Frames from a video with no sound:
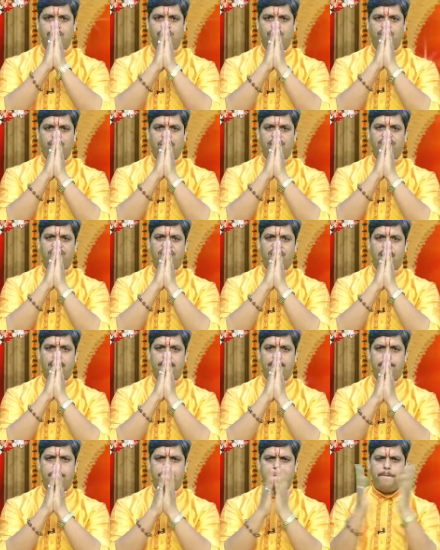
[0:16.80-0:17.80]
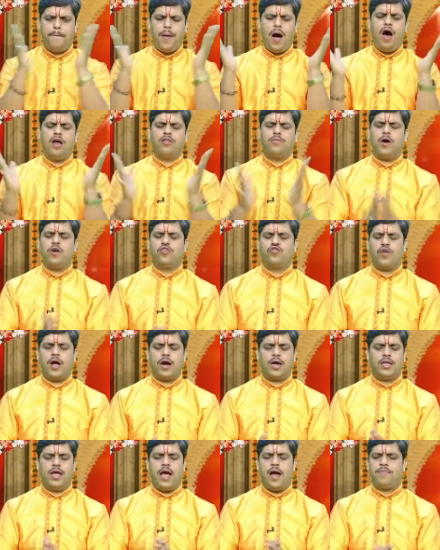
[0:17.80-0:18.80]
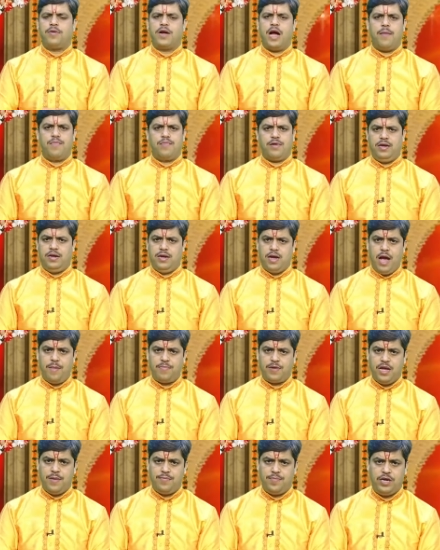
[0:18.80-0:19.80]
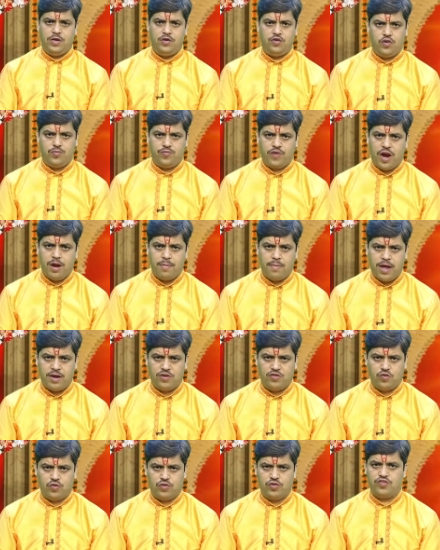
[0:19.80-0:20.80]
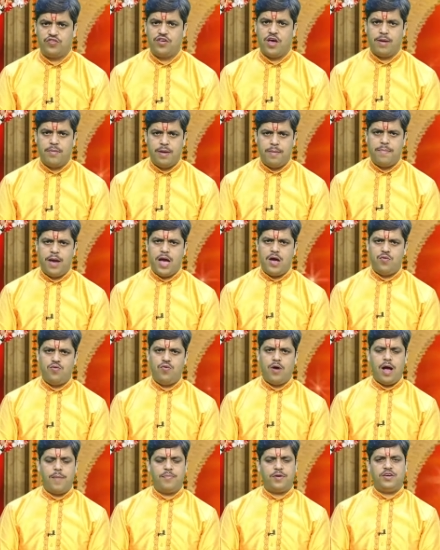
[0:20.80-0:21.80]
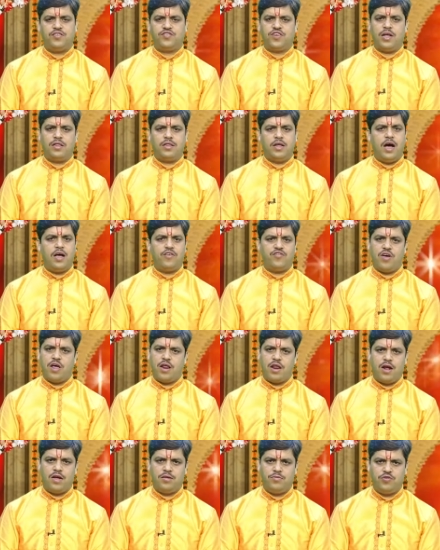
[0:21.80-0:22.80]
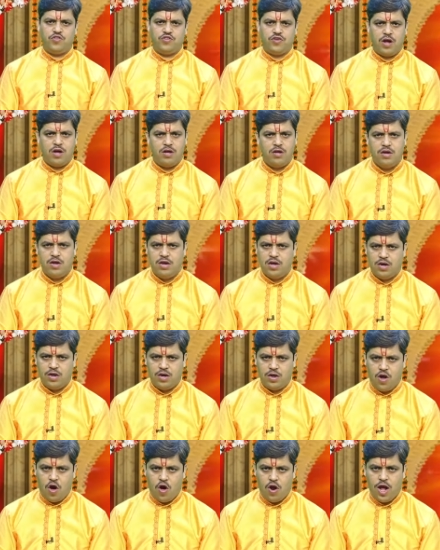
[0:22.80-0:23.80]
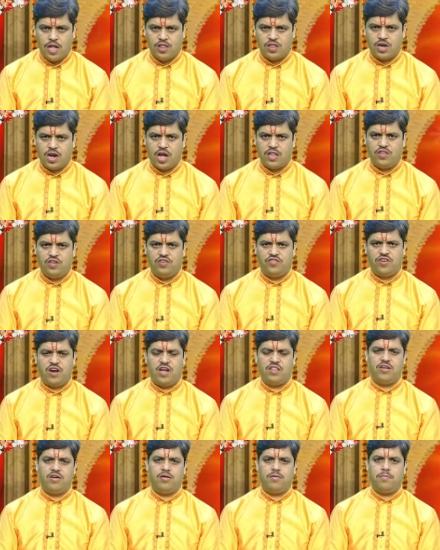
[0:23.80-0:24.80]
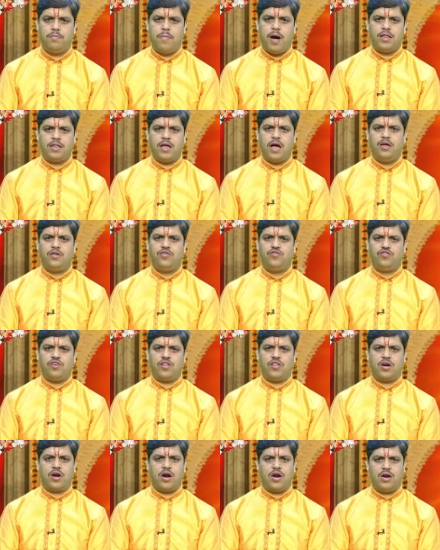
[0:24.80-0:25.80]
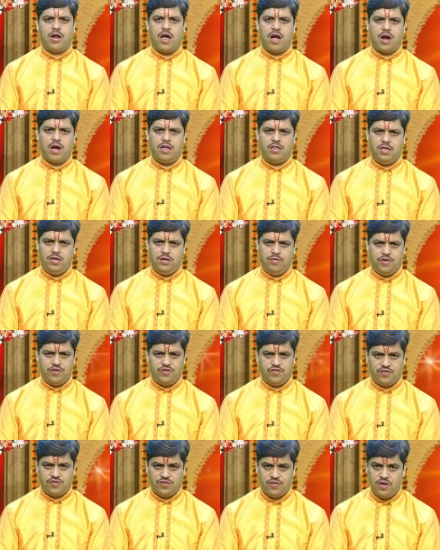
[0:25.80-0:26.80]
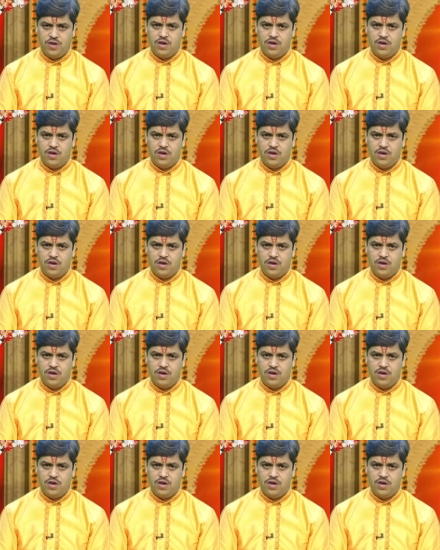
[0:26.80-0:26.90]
जय श्री राम बहुत बहुत स्वागत है आपका अपने आपके अपने YouTube चैनल मानस ज्योतिष ज्ञान में मैं हूं आपके साथ आचार्य राज मिश्रा नवरात्र का तीसरा दिन माता चंद्रघंटा का दिवस